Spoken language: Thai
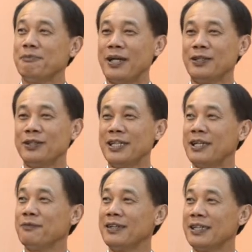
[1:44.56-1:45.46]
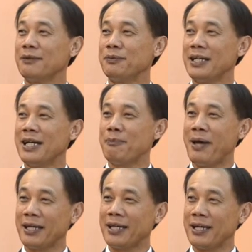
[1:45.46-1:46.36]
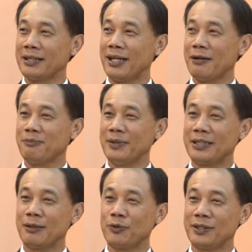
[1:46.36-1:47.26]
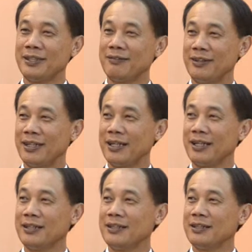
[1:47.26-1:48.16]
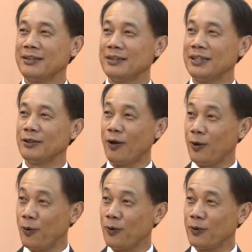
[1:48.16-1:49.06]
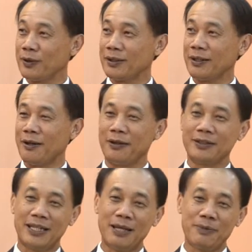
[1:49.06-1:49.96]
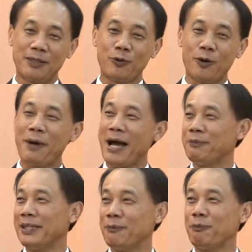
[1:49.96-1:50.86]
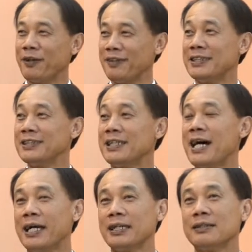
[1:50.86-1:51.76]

ไปอยู่ที่ AMC เพื่อให้แบงก์เองเนี่ยมีจำนวนหนี้เสียที่น้อยลงจะได้มีสุขภาพดี ปล่อยสินเชื่อได้